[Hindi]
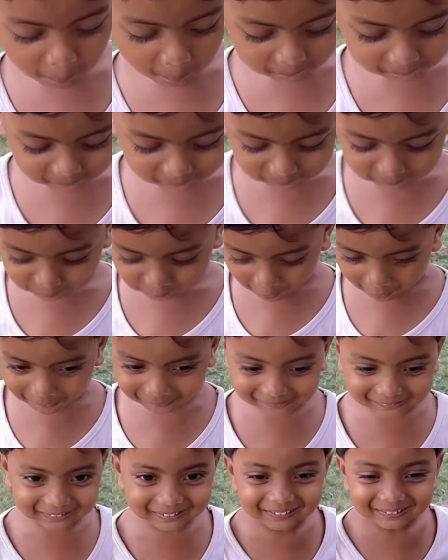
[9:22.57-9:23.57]
नहीं आते हो
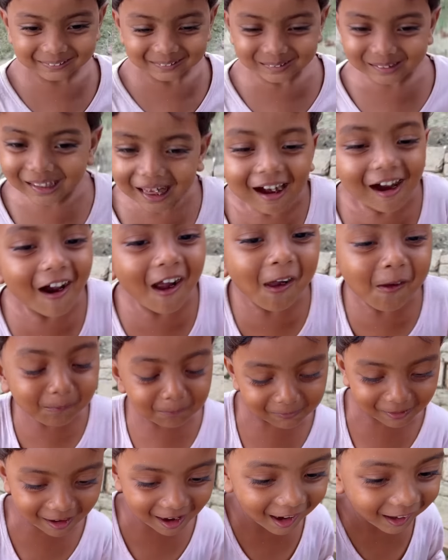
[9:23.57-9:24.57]
बताओ
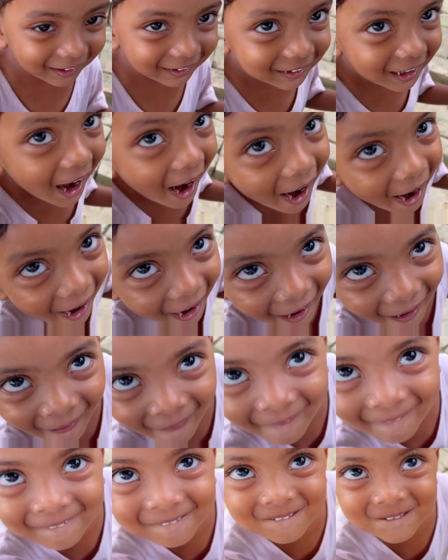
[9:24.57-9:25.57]
प्रैंक था
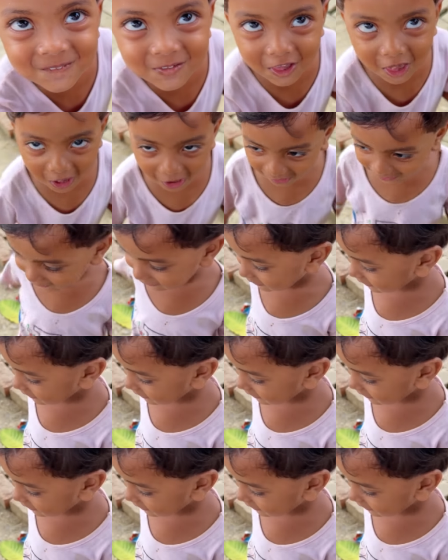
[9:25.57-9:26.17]
प्रैंक था